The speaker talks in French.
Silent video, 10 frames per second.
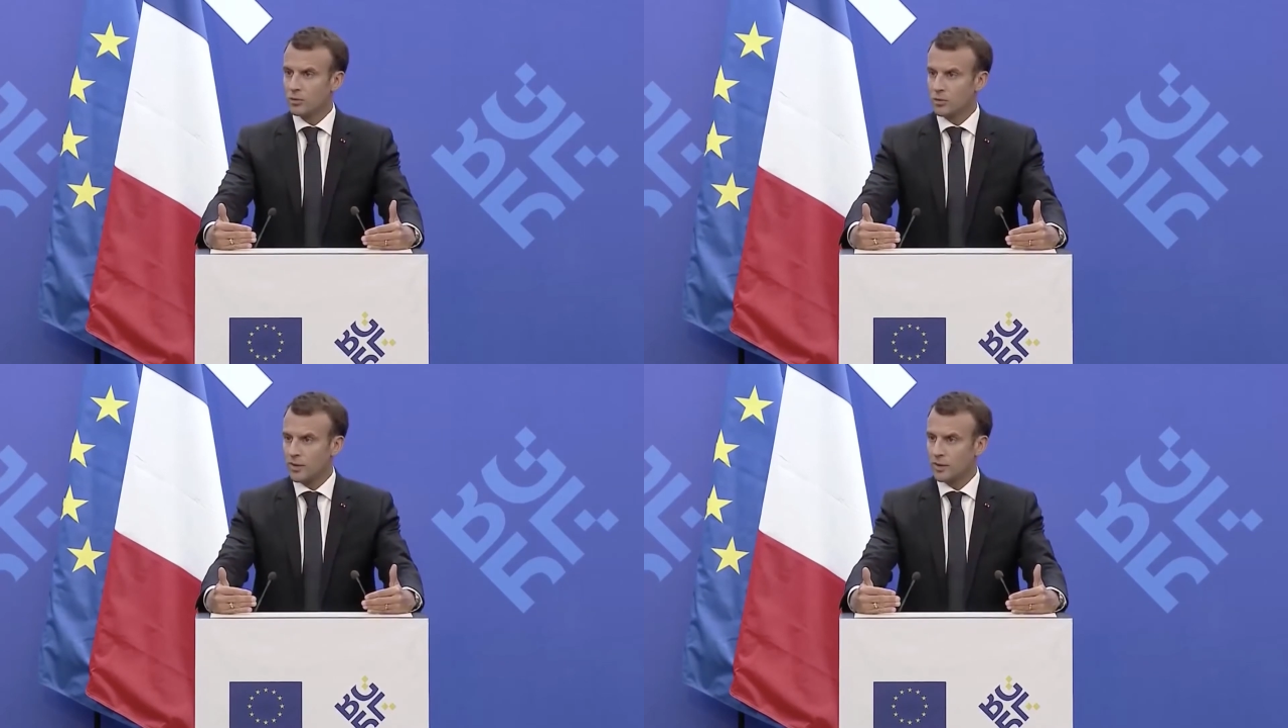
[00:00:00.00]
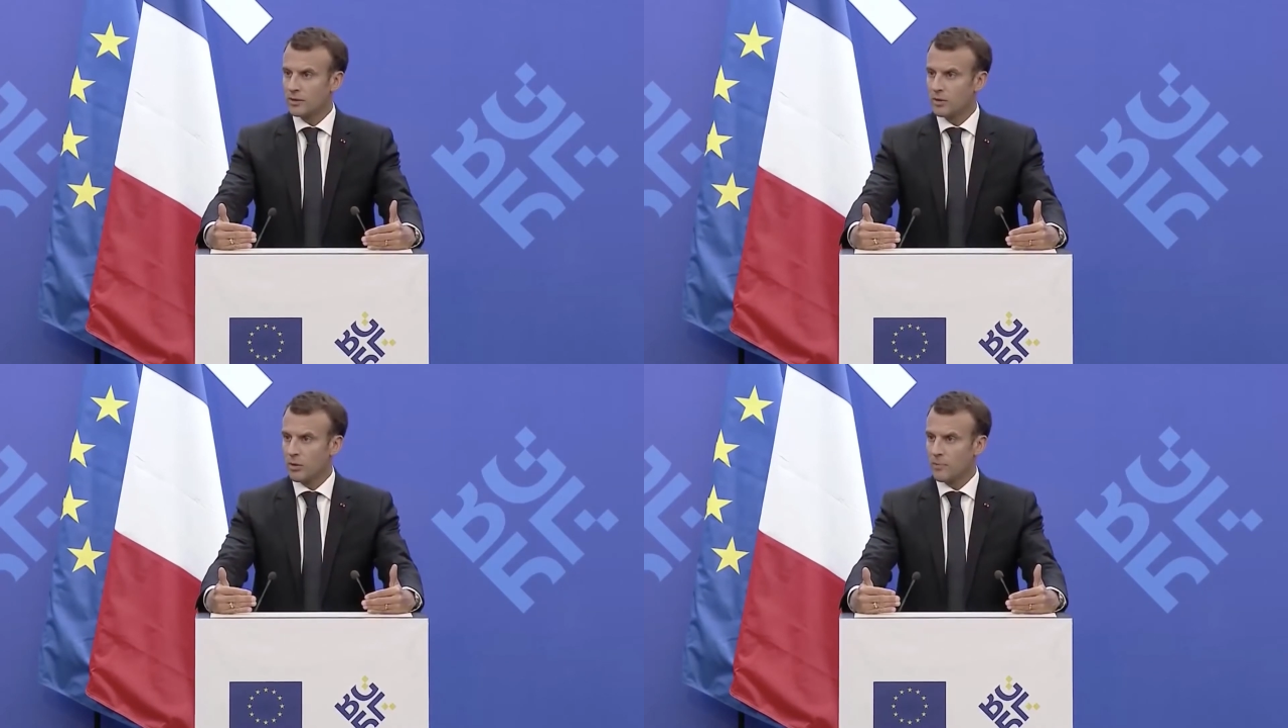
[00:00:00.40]

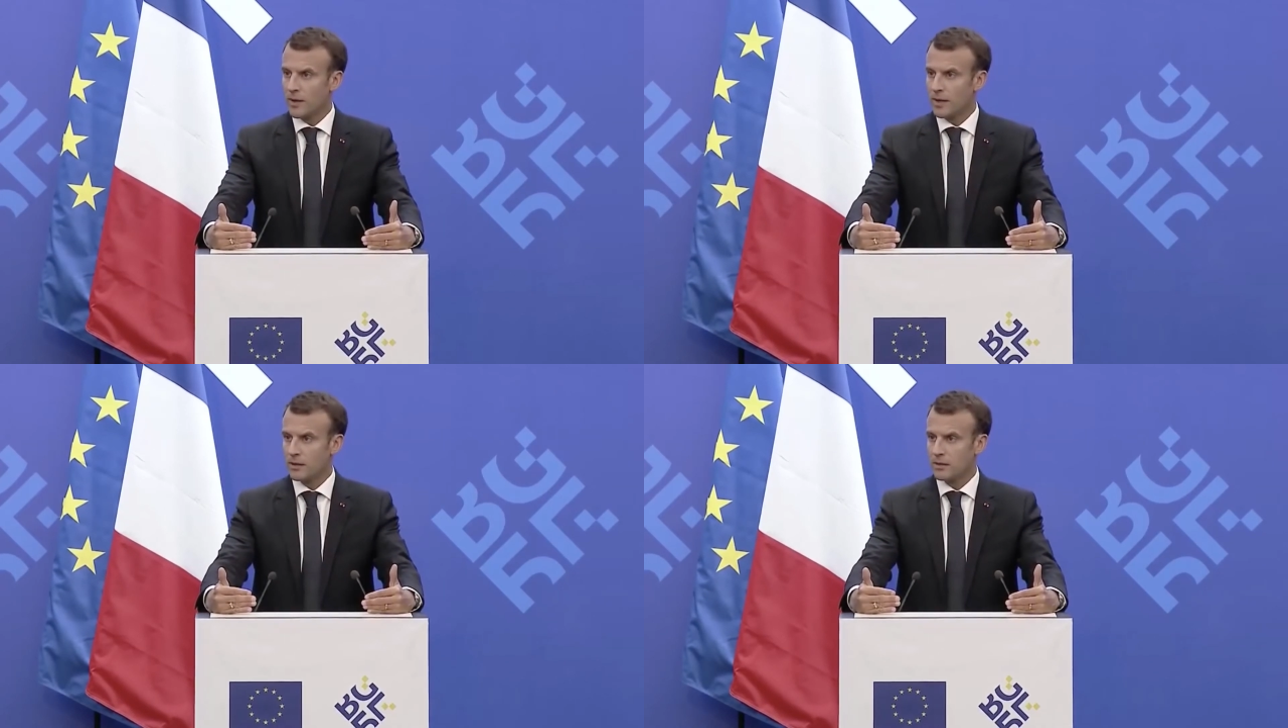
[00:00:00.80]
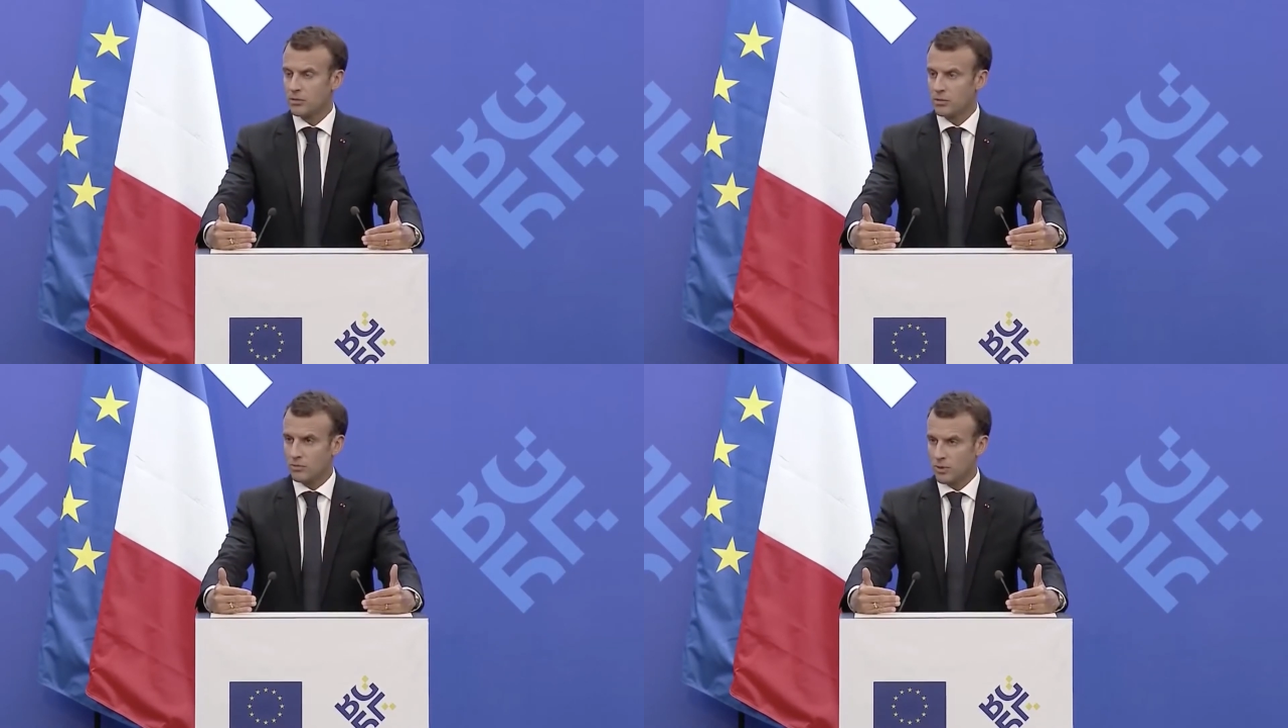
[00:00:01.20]
souveraineté européenne
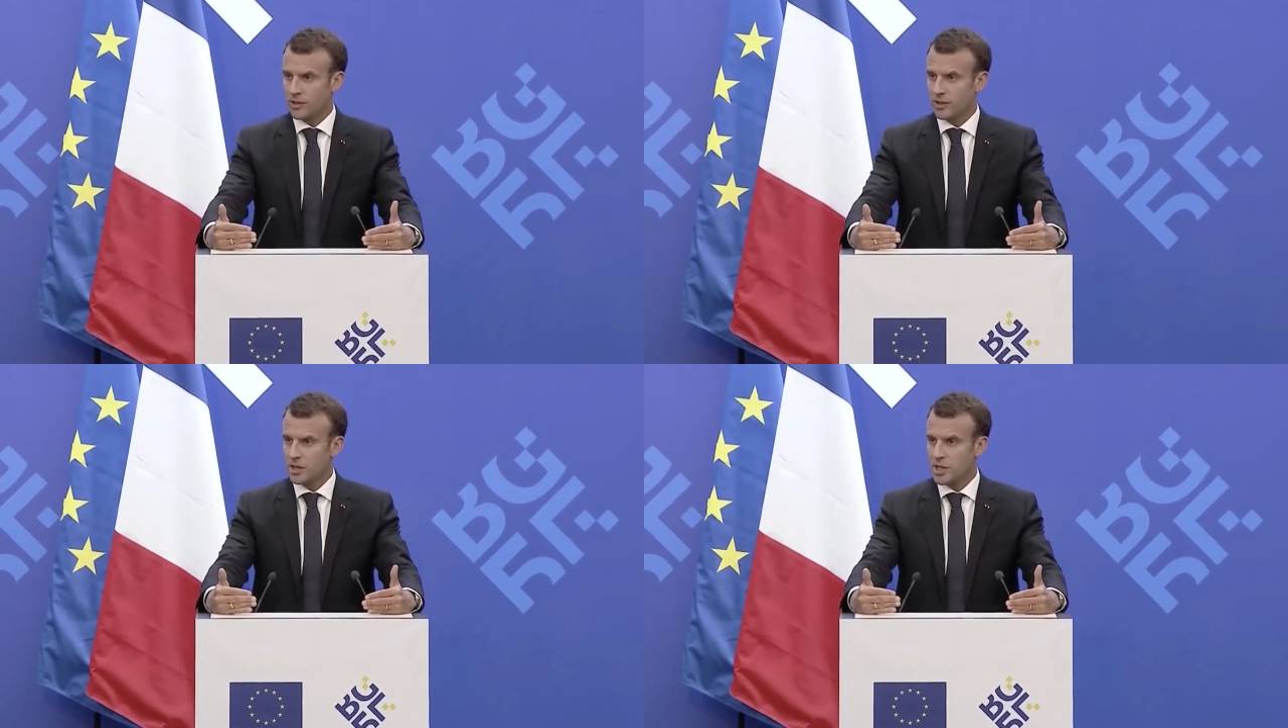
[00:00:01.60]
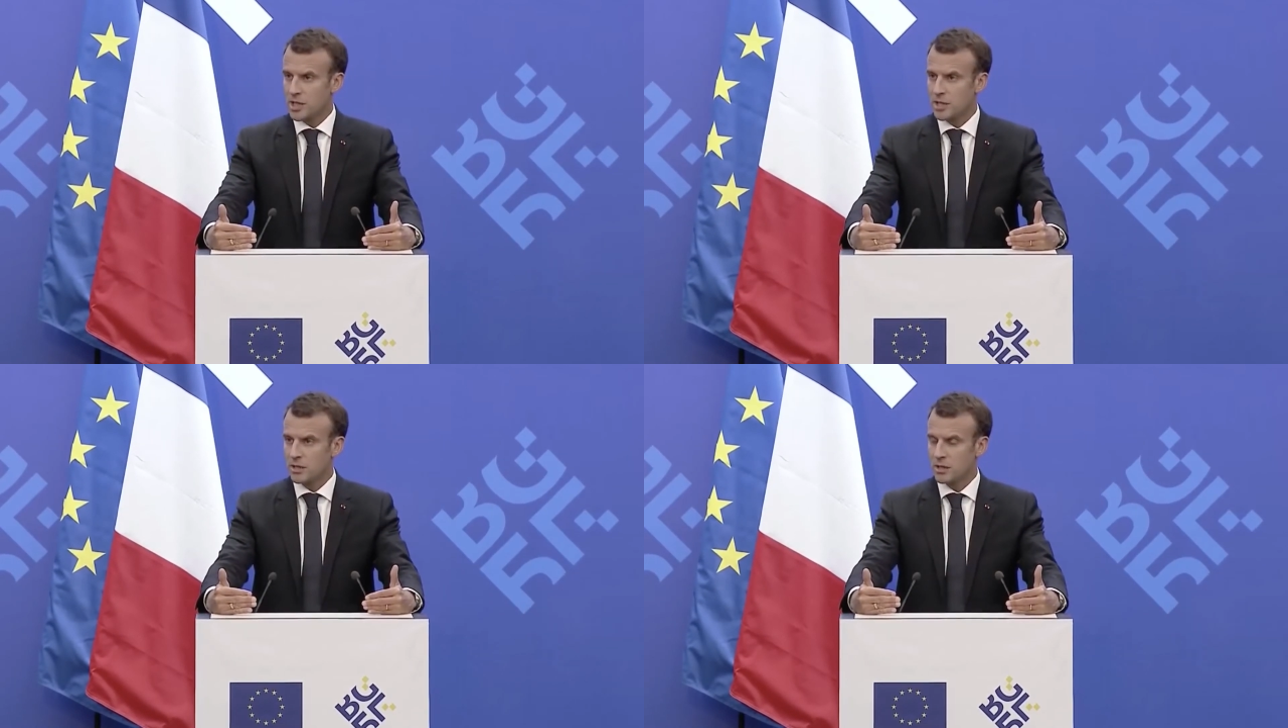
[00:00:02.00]
sur le plan
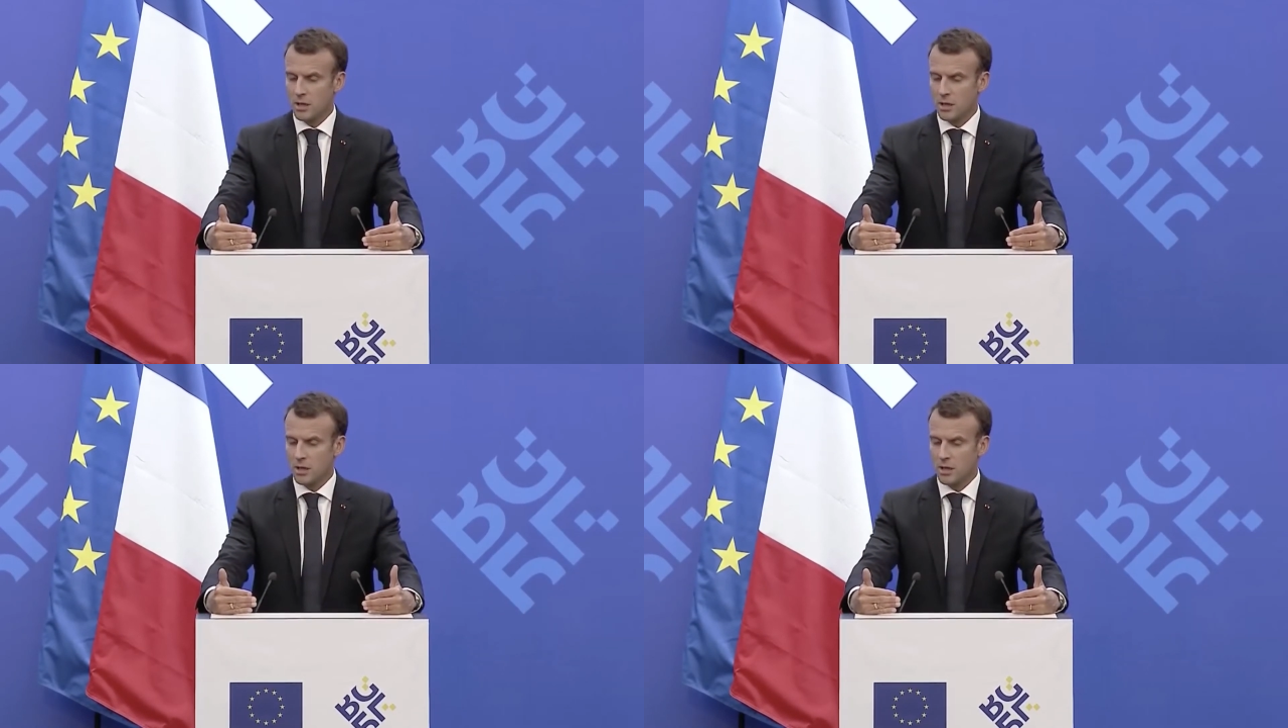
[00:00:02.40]
stratégique,